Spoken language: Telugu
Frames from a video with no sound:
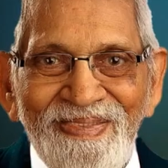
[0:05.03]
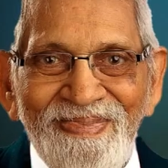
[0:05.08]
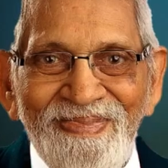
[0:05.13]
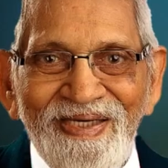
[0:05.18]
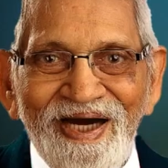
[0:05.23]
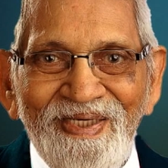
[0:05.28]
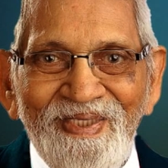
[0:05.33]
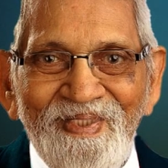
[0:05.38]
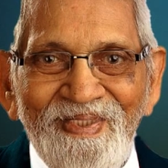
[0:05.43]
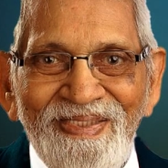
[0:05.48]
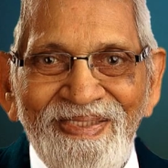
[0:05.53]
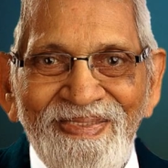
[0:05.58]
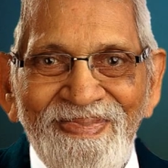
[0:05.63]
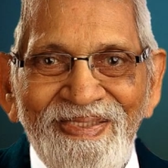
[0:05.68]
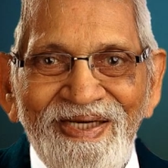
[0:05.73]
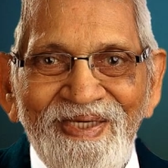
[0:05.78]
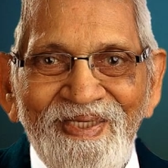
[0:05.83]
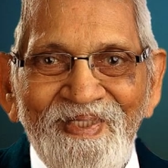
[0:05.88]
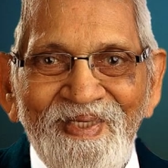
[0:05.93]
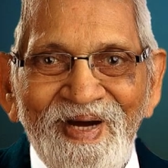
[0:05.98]
ప్రియ
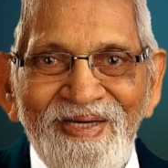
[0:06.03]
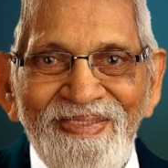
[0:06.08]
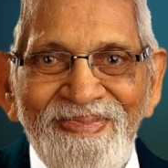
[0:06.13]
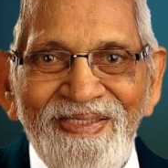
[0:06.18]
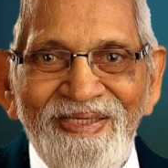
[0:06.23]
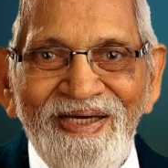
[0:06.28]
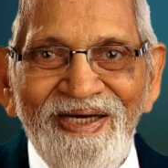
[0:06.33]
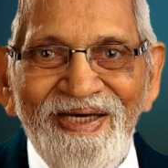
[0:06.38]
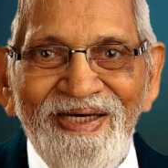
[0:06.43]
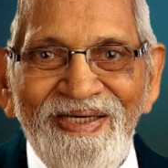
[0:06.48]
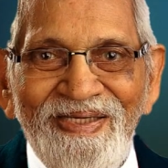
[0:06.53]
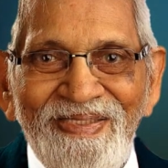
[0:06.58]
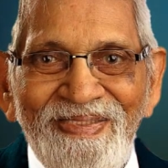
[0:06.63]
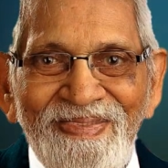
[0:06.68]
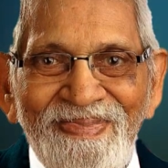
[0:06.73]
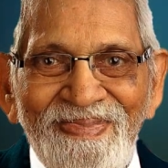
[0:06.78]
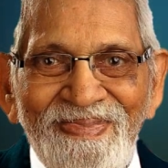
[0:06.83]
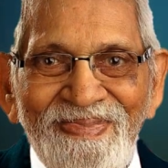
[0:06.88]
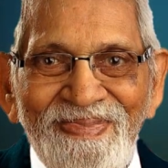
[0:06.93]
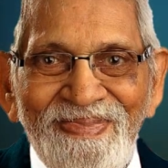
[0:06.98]
సోదరి సోదరులారా
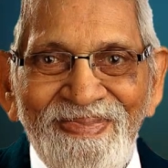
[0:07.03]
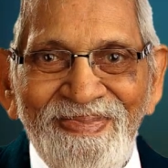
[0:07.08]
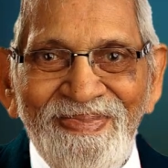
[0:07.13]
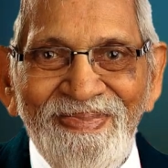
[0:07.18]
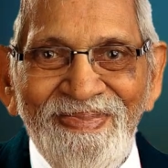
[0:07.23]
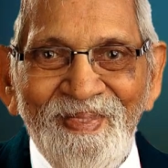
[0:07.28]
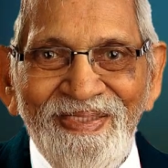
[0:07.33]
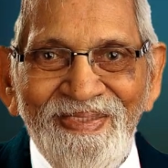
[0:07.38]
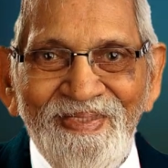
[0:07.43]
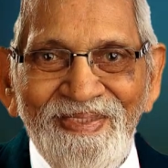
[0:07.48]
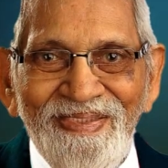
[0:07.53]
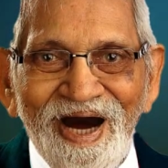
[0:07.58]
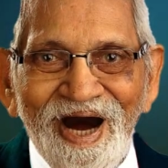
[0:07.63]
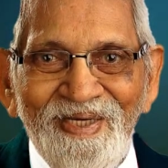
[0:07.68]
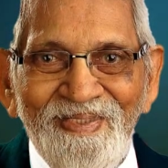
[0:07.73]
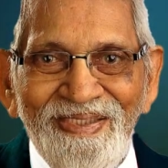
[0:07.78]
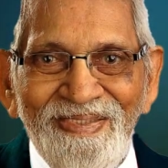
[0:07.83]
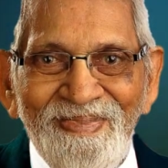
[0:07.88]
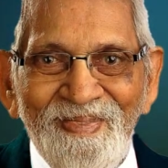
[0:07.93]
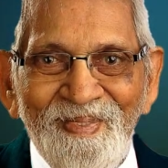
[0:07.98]
మన
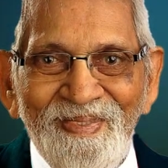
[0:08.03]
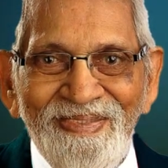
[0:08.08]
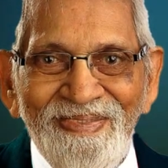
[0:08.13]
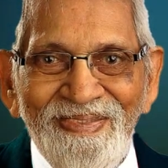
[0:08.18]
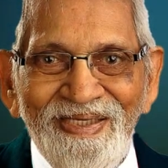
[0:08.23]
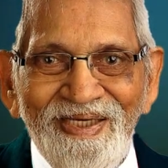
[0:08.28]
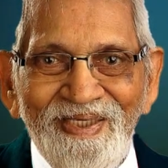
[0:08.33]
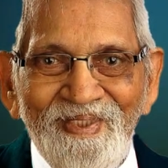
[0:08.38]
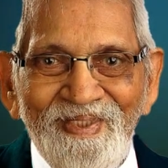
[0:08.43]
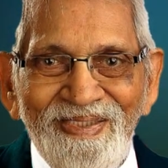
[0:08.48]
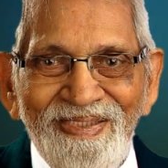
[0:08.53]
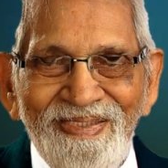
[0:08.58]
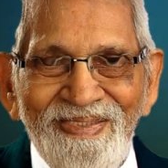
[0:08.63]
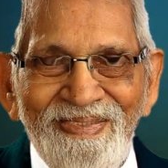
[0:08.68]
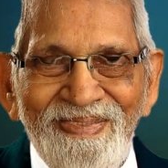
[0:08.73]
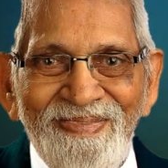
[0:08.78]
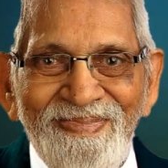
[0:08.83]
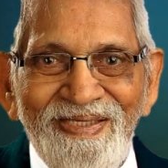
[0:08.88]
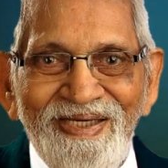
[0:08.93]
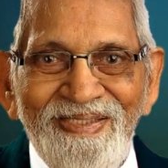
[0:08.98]
పాఠం మత్తయి
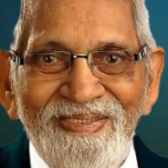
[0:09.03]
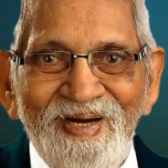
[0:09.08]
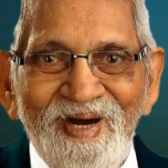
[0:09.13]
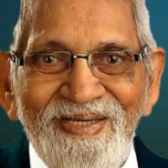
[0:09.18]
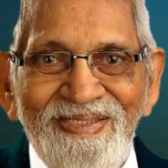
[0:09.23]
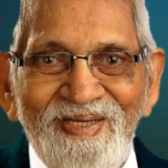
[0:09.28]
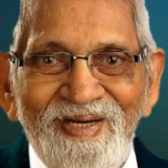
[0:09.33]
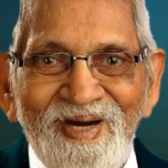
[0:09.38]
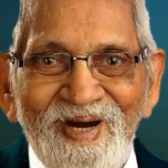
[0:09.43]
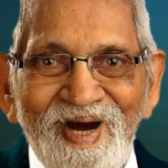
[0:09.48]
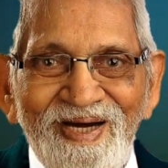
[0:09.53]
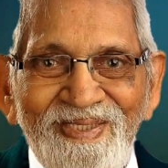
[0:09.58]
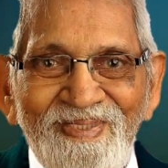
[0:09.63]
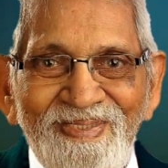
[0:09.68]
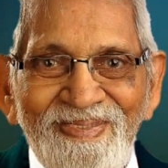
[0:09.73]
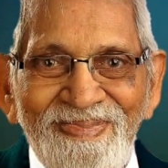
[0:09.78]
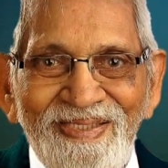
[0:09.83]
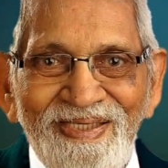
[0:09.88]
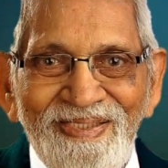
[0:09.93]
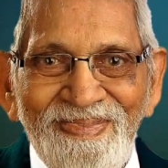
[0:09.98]
సువార్త నాలుగో
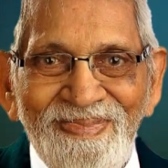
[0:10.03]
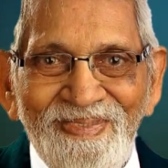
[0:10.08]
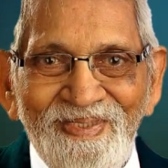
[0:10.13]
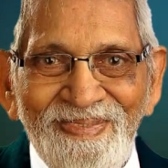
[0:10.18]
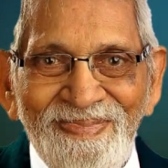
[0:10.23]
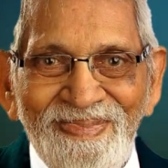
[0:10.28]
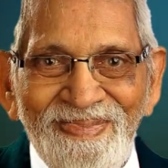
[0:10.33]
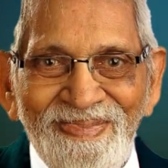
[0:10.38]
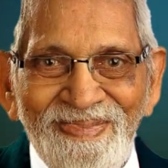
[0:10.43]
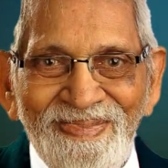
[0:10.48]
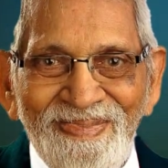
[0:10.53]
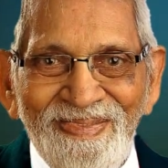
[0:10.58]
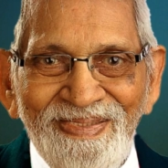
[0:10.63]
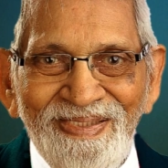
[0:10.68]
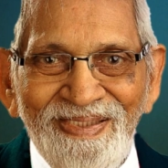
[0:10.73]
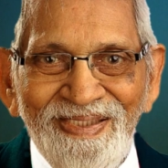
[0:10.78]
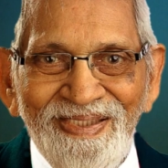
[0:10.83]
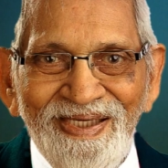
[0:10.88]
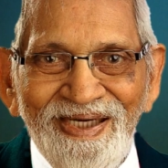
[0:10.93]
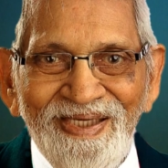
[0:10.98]
అధ్యాయం
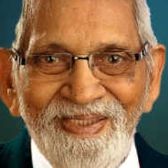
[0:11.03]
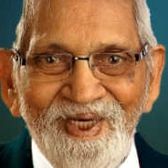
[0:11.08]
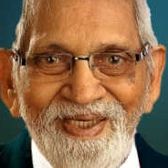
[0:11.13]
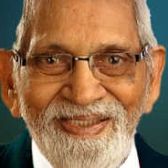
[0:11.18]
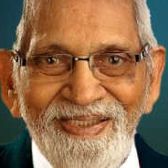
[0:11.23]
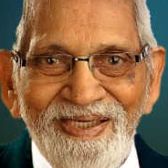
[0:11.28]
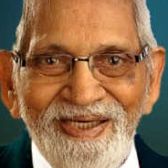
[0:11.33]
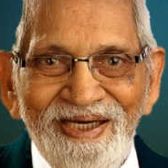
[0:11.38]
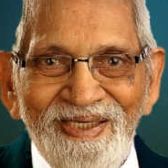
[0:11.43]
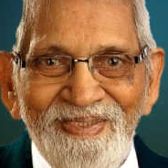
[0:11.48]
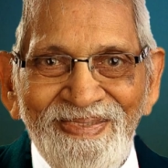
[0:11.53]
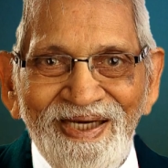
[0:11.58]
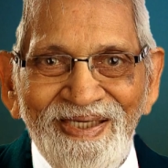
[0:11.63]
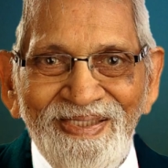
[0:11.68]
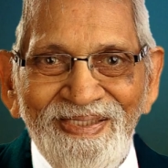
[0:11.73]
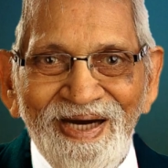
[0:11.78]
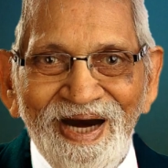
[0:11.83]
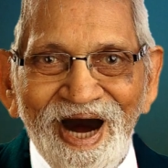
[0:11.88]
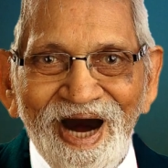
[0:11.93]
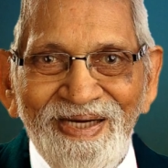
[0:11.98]
ఒకటి నుండి
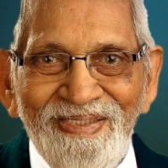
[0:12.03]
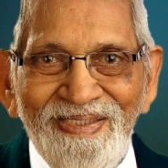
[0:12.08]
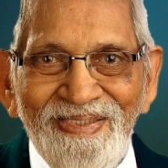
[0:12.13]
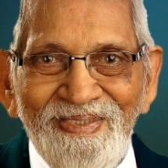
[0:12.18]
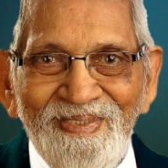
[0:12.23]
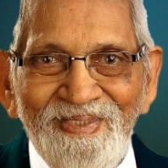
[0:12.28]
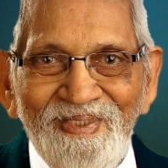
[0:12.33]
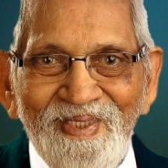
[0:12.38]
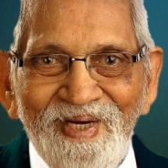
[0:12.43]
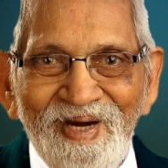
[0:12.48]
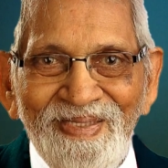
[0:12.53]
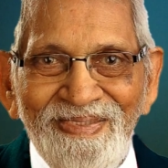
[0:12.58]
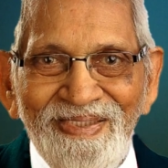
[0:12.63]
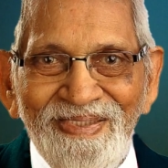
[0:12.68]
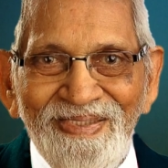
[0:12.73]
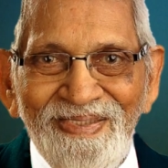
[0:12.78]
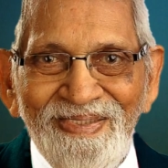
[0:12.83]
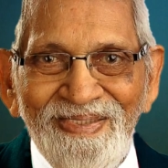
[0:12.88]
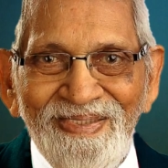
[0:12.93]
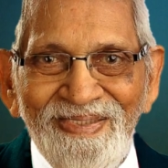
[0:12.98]
పదహారో వచనం
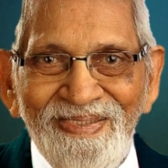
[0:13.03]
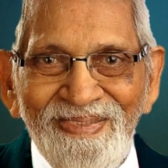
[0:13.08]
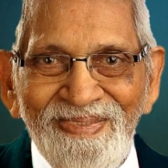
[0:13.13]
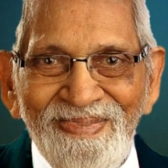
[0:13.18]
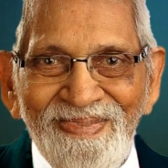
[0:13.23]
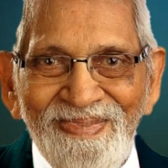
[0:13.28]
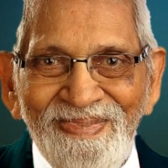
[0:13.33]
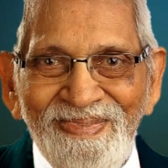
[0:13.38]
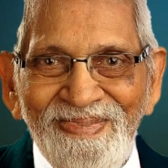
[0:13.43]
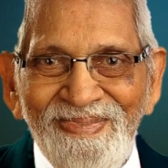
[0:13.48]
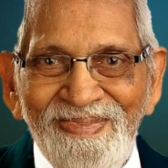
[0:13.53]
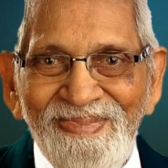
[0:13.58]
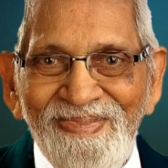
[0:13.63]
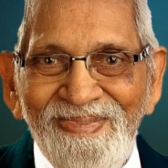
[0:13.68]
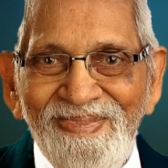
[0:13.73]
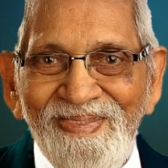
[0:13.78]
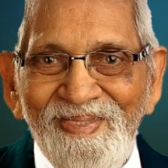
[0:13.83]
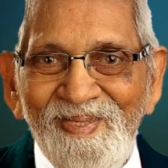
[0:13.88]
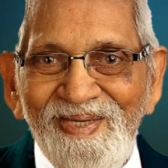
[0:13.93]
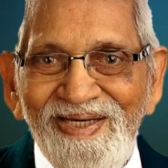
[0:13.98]
వరకు
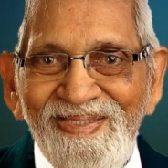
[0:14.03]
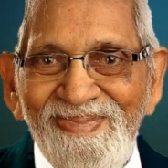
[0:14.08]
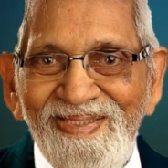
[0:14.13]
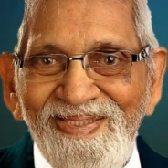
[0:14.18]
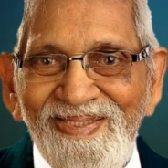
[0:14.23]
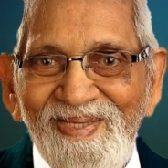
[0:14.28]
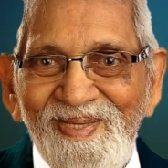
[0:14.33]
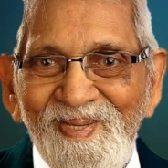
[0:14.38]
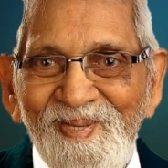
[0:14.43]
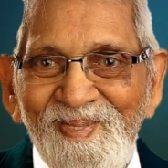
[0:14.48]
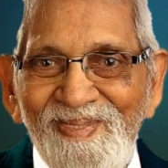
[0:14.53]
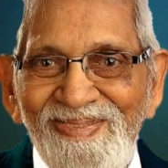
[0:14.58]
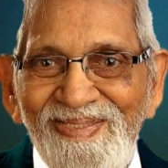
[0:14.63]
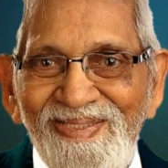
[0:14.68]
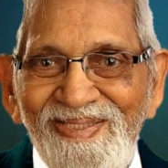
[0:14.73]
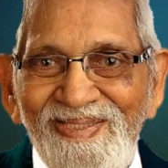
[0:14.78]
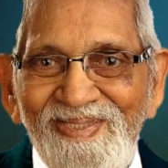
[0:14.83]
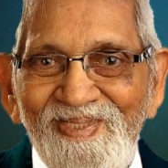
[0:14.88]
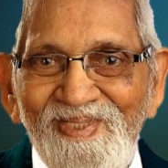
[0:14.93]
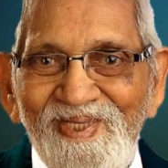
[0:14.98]
ప్రభువు
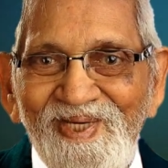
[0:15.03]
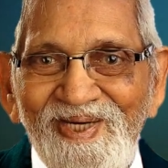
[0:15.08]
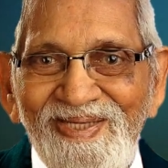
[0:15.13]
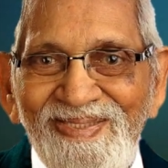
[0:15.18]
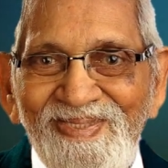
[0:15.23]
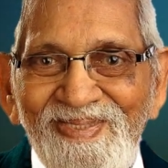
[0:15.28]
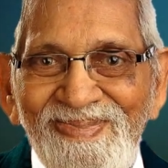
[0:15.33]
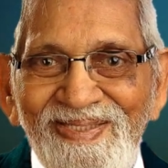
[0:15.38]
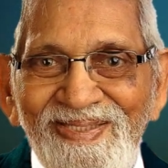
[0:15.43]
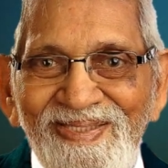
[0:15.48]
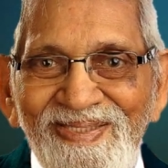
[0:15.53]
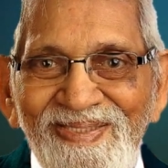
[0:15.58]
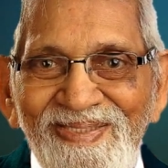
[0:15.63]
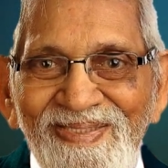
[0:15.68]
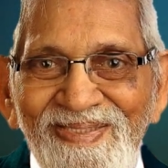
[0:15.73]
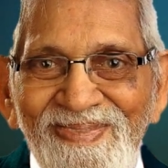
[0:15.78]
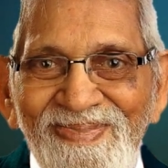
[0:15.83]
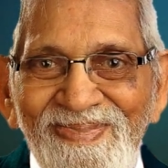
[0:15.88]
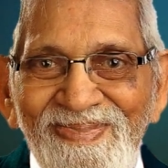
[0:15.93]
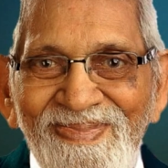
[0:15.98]
ఎదుర్కొన్న శోధనలు
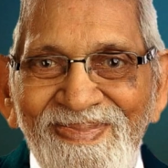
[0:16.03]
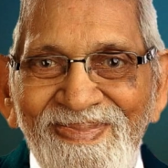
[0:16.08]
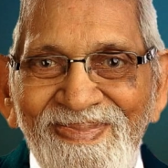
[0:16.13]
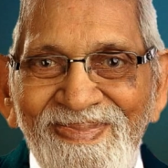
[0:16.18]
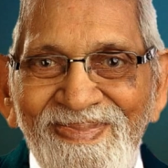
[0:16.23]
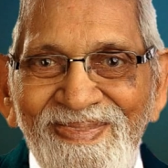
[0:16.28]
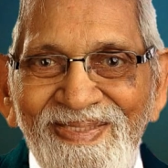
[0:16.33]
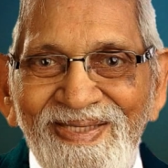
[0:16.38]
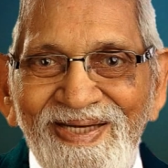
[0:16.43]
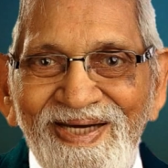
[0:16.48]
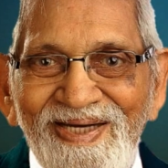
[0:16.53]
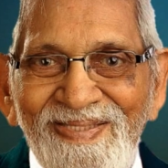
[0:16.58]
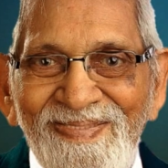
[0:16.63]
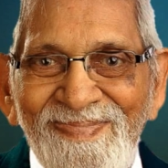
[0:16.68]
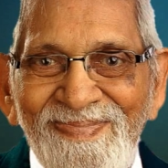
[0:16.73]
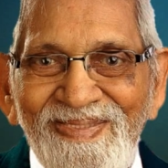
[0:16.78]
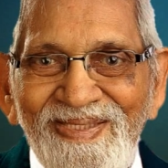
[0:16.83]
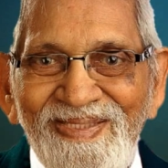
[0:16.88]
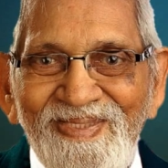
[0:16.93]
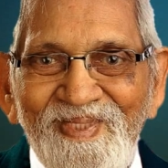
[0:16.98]
ఆయన
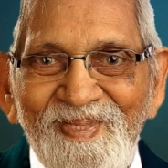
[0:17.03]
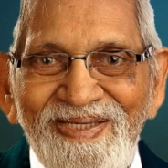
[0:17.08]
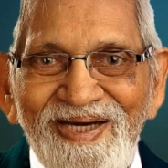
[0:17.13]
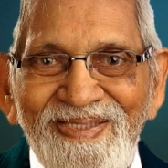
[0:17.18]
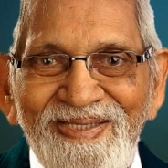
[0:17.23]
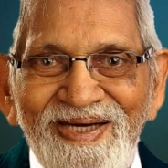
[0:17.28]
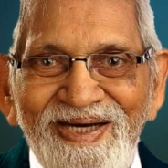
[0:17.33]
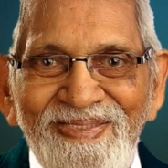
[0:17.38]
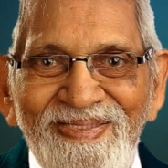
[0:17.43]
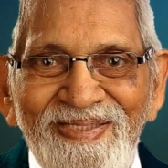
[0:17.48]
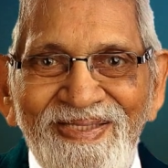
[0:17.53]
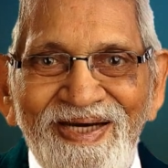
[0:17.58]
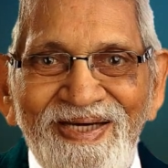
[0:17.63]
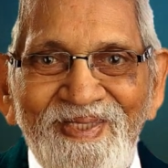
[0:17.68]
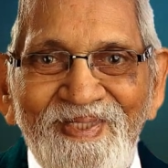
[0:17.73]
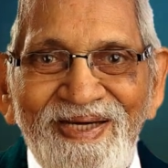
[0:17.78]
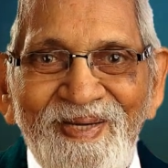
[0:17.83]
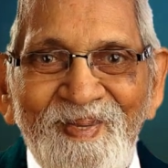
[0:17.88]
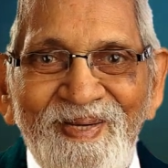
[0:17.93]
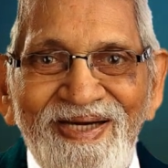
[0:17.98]
బహిరంగ
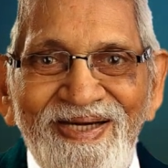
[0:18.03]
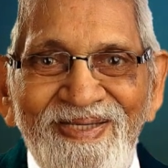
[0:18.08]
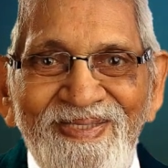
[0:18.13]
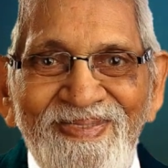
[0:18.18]
పరిచర్య